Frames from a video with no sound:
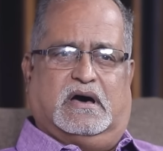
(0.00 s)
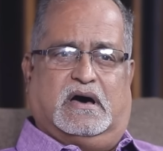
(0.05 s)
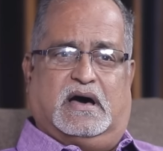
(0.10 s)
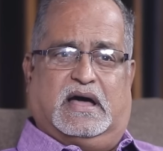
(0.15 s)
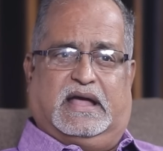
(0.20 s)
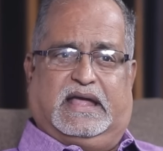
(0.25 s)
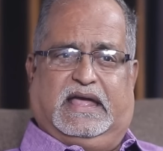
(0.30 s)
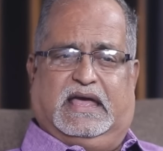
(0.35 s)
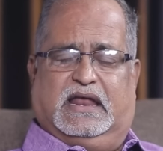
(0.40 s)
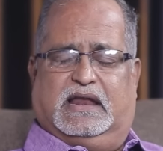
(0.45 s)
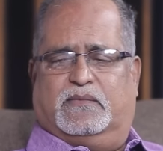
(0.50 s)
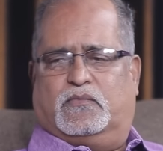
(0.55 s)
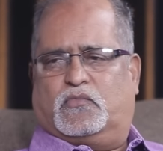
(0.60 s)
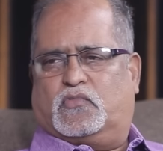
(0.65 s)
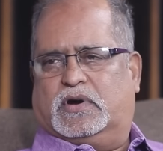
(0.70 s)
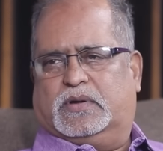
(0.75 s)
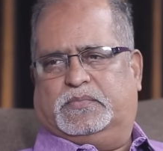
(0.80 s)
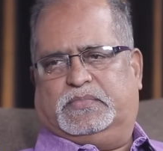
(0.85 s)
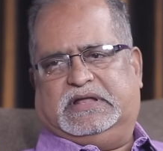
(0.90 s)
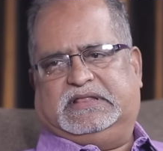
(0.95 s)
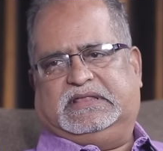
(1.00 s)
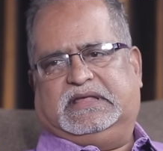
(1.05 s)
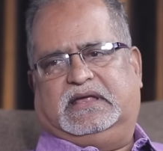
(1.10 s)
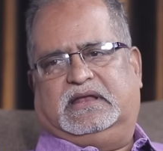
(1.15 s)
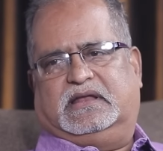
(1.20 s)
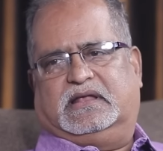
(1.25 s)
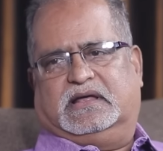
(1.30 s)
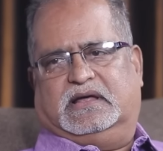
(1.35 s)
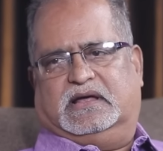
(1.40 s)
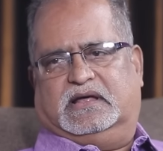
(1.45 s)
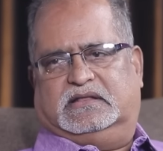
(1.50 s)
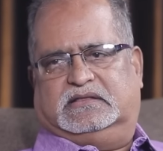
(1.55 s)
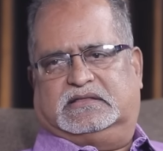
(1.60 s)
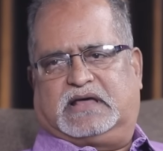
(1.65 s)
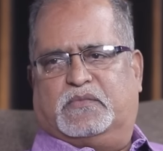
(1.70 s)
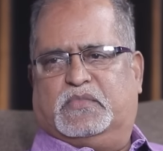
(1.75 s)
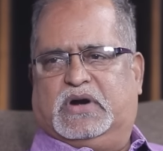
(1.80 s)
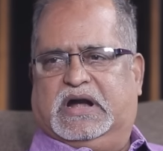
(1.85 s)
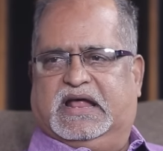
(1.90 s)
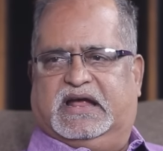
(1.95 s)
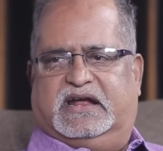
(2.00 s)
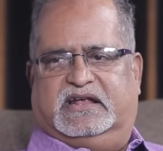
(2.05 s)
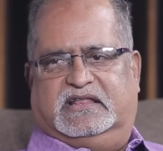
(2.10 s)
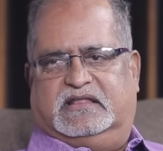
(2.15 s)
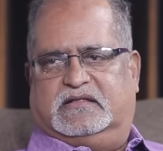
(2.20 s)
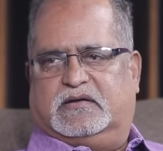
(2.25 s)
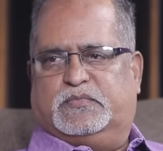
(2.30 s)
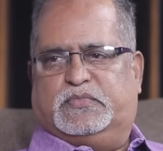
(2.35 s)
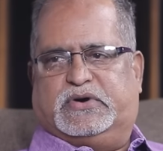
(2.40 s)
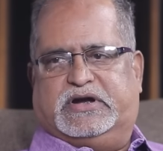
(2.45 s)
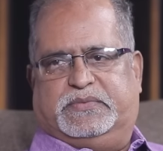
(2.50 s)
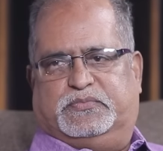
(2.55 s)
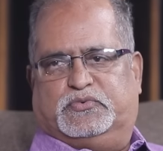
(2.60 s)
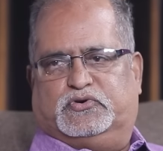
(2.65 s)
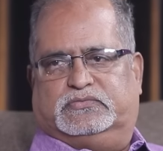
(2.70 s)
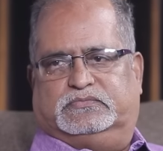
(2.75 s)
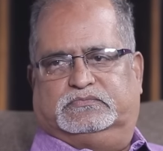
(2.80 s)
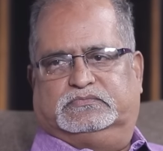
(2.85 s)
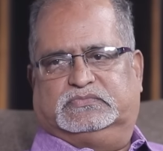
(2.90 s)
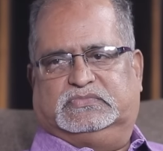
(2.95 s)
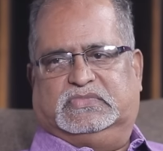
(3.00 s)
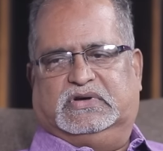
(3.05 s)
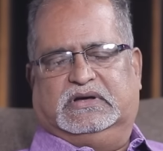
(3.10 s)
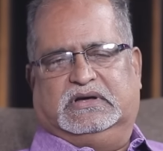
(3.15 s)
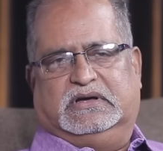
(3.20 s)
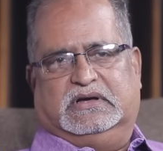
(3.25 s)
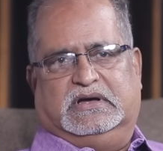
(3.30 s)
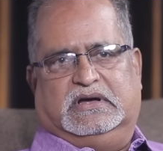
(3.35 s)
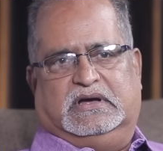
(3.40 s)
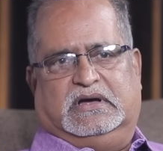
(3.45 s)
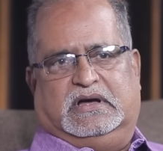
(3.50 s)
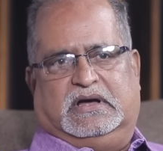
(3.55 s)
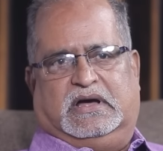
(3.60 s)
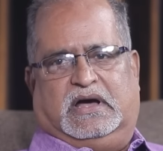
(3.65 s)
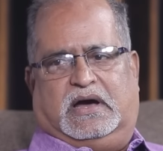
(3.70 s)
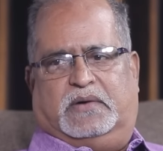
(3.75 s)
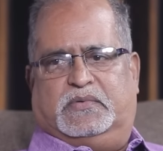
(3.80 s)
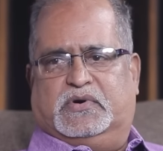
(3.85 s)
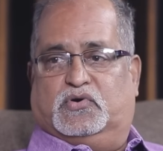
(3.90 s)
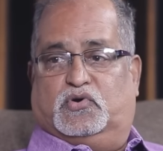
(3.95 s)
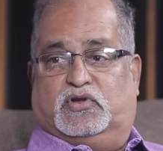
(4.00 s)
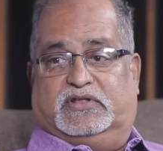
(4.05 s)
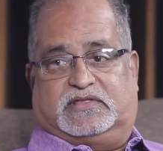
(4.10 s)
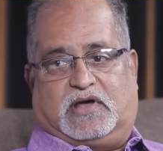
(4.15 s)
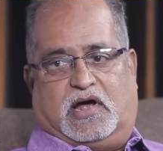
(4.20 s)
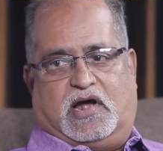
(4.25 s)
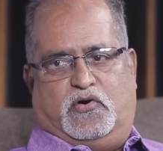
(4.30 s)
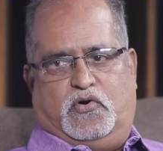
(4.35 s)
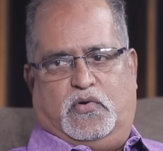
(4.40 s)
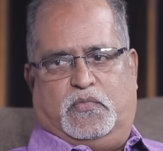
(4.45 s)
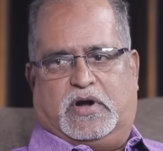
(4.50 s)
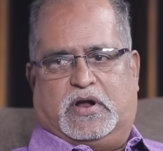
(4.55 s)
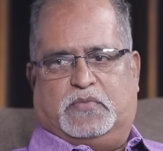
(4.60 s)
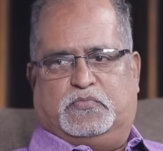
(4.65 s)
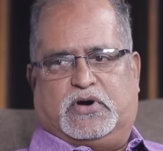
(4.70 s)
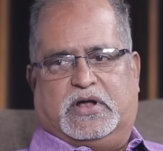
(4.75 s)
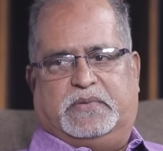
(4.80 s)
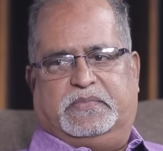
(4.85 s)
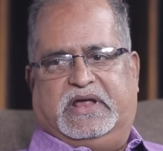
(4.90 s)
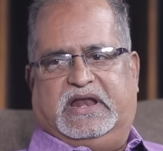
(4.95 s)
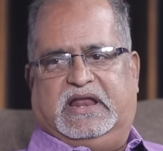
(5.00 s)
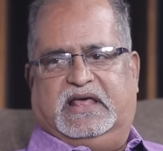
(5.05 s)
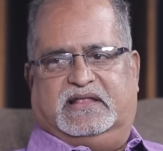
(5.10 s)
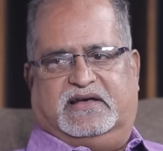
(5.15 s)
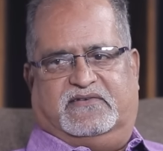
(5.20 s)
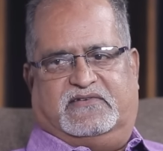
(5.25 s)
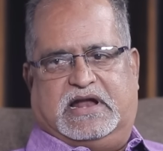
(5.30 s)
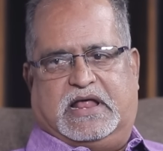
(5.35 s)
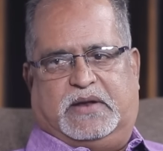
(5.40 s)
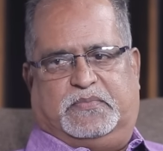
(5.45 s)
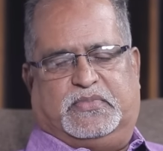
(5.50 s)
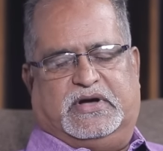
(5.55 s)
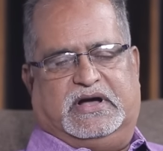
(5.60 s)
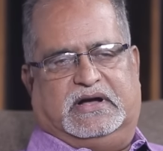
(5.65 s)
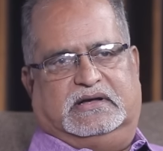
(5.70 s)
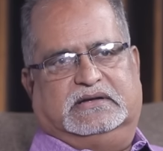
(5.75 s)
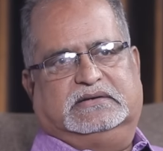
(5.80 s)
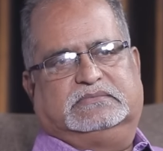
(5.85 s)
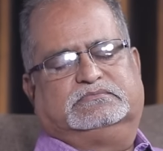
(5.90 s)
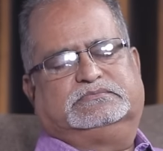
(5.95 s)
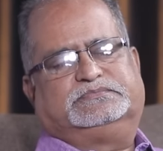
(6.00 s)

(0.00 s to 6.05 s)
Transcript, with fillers: ஆங்கிலம் கூட பார்த்திங்கன்னா தமிழ் எழுதி தான் படிப்போம் அப்படி ஒரு தாழ்வு மனப்பான்மையிலே தான் வளர்ப்பாங்க